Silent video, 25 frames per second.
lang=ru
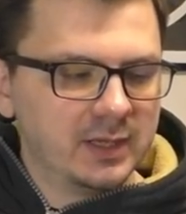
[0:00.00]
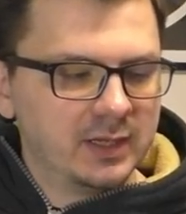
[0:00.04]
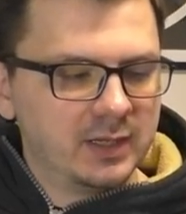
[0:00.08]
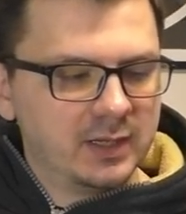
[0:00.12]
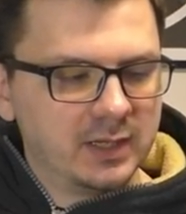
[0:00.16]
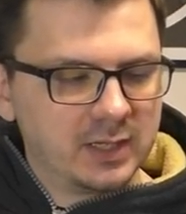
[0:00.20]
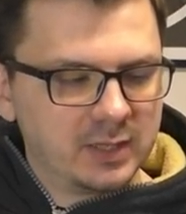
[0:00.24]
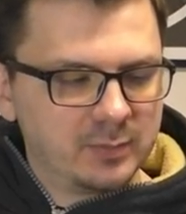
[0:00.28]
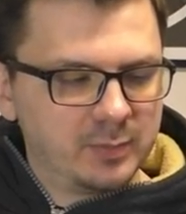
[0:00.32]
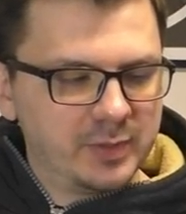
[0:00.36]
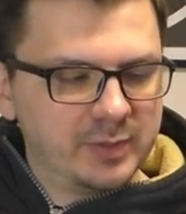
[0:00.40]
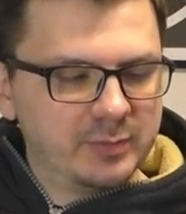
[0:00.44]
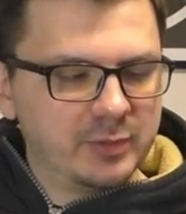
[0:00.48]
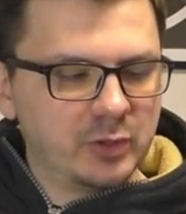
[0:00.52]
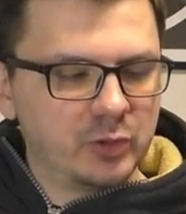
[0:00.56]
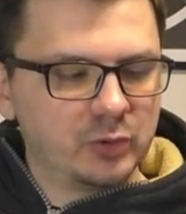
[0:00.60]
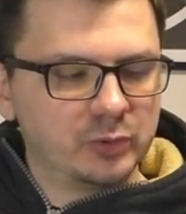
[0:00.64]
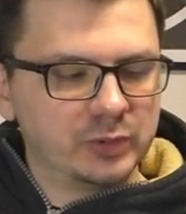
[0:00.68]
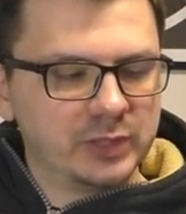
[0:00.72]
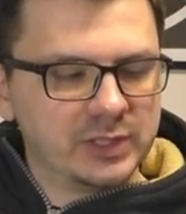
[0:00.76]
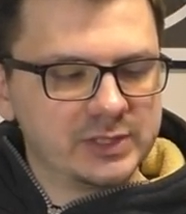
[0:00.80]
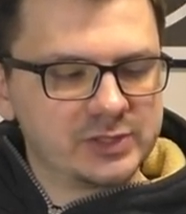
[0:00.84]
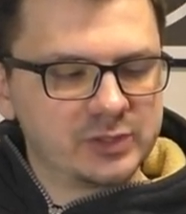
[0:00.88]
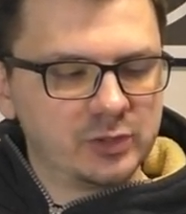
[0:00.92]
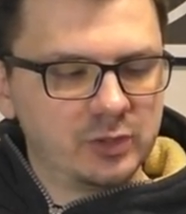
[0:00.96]
Э, к примеру, у
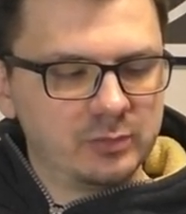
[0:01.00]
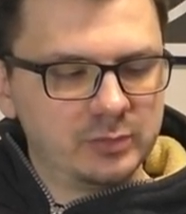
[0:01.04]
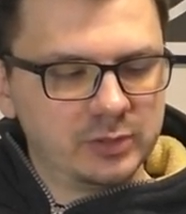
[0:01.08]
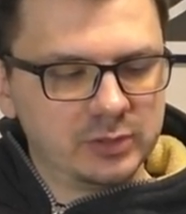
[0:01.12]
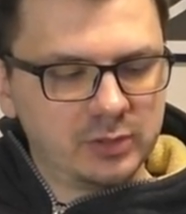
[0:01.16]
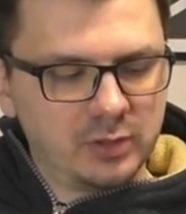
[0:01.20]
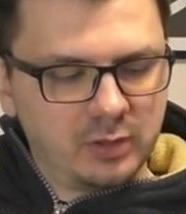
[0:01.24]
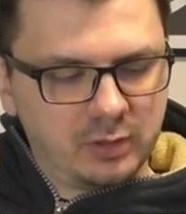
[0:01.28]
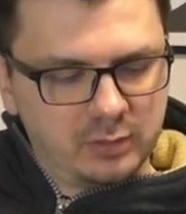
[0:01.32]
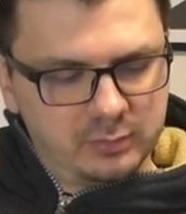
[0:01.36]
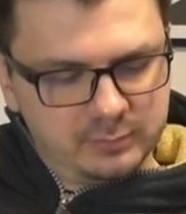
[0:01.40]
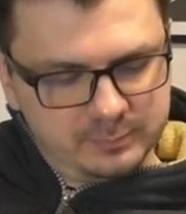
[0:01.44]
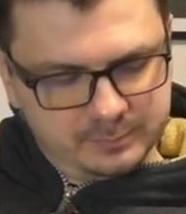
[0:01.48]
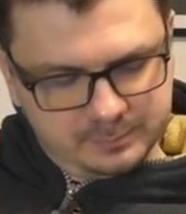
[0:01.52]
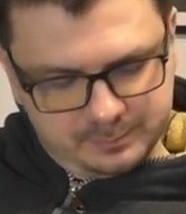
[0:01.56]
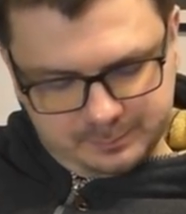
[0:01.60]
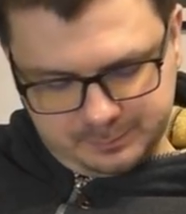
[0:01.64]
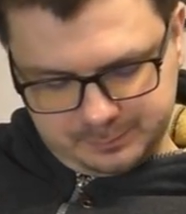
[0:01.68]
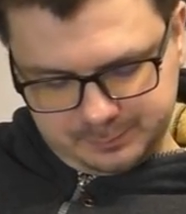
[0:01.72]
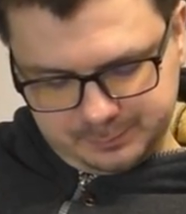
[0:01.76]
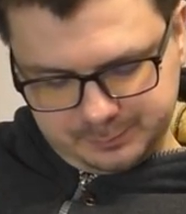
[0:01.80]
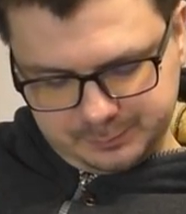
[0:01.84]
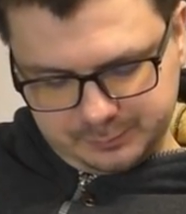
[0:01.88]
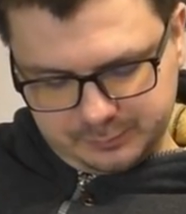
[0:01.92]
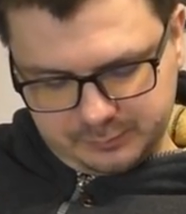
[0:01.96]
нас до минор.
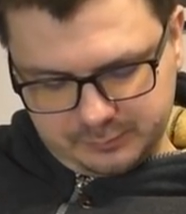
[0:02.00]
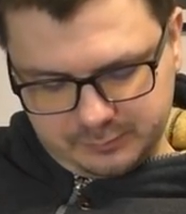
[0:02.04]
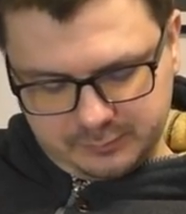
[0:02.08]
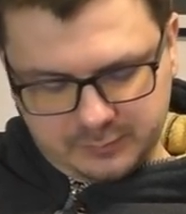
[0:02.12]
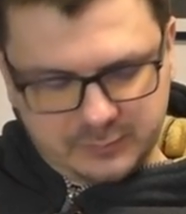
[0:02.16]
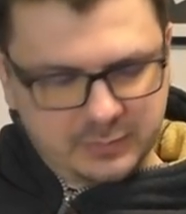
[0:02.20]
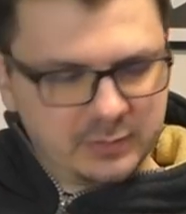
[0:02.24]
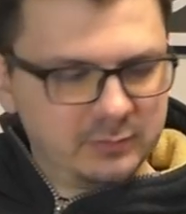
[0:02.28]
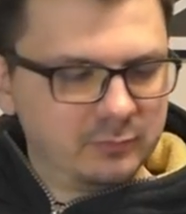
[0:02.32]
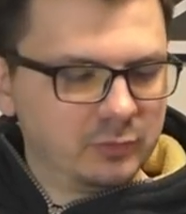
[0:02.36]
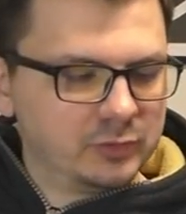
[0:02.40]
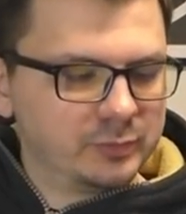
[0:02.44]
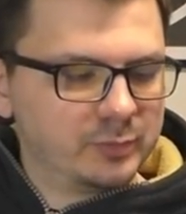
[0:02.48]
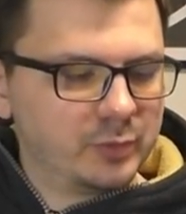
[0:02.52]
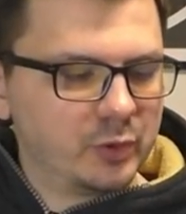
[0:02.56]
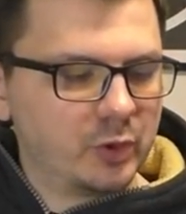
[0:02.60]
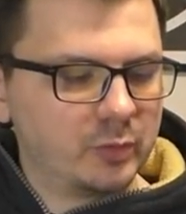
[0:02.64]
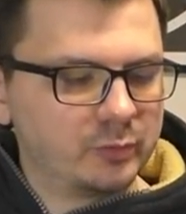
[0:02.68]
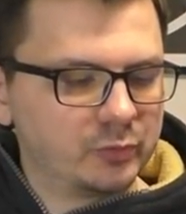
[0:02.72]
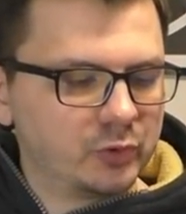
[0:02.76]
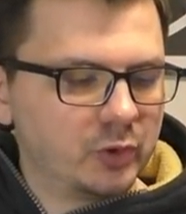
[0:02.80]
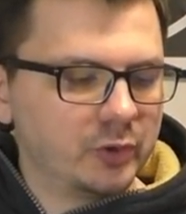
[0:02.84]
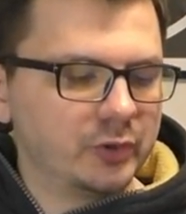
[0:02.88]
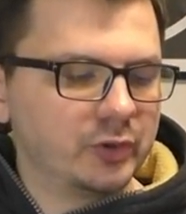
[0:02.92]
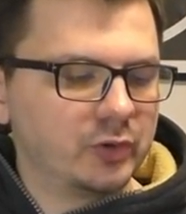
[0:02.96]
Вот
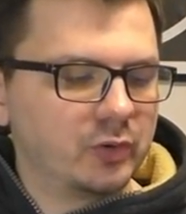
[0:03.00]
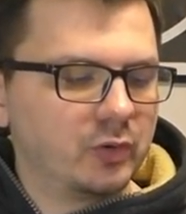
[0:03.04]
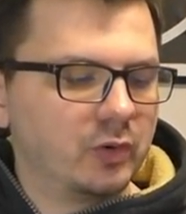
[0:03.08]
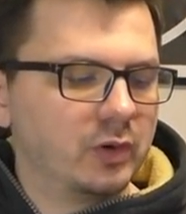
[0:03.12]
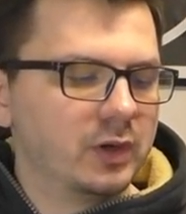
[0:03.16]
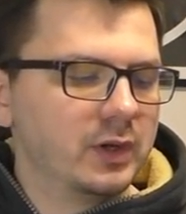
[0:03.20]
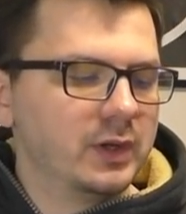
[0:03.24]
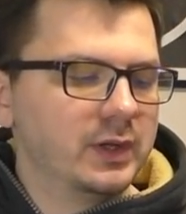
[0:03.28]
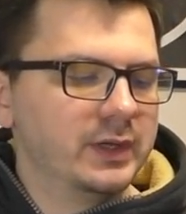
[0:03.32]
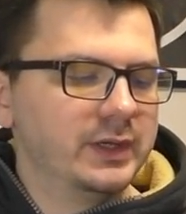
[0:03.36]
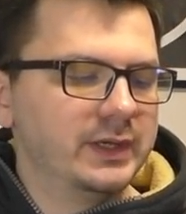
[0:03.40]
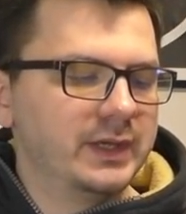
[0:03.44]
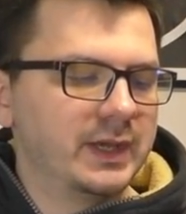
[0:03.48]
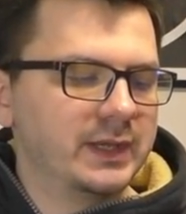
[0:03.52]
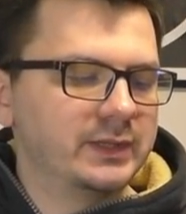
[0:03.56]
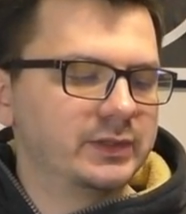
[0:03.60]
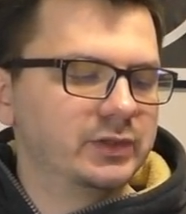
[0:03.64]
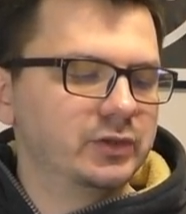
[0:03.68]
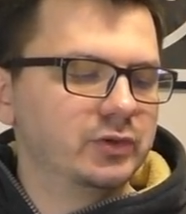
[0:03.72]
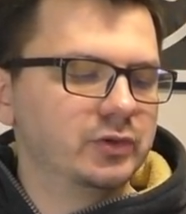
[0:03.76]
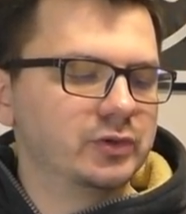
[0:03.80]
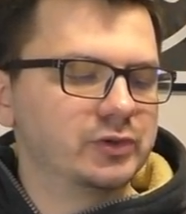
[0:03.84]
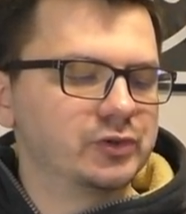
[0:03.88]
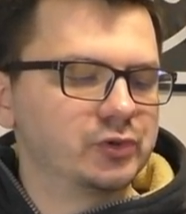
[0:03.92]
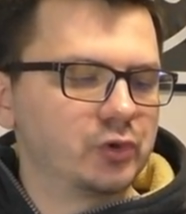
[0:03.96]
берем тонику и от
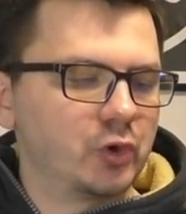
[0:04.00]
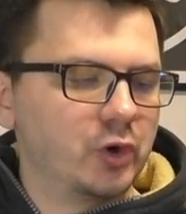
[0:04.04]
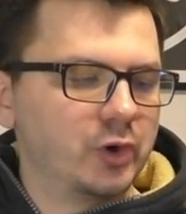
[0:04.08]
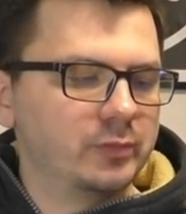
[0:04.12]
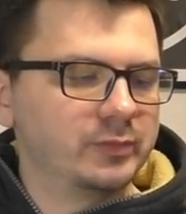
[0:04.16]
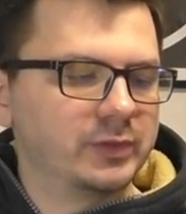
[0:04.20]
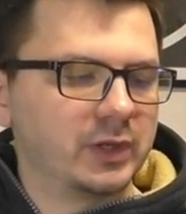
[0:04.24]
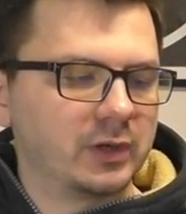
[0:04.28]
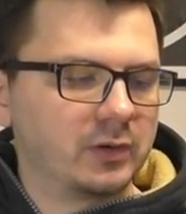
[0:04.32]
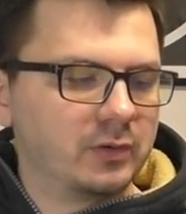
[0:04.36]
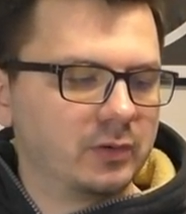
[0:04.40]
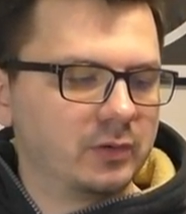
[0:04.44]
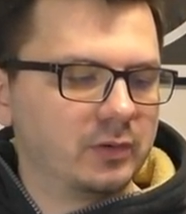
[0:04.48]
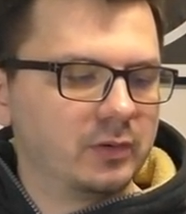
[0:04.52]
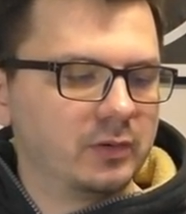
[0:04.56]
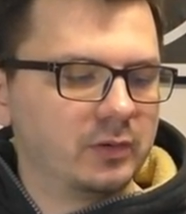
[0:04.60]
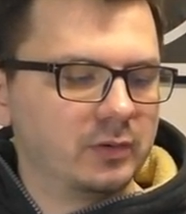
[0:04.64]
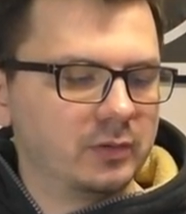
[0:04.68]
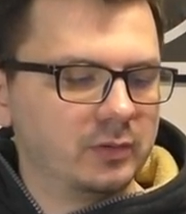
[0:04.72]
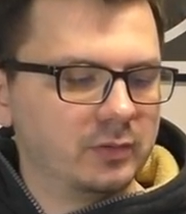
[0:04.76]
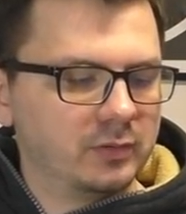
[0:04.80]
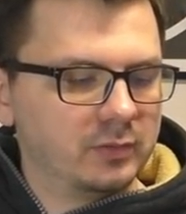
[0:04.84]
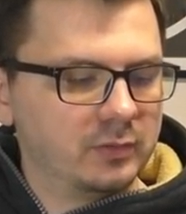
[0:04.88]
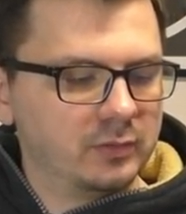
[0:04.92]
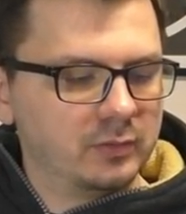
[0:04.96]
нее строим
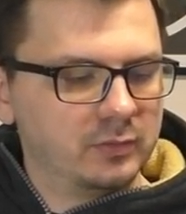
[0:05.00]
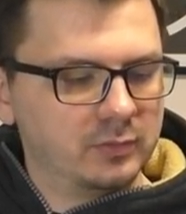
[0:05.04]
такое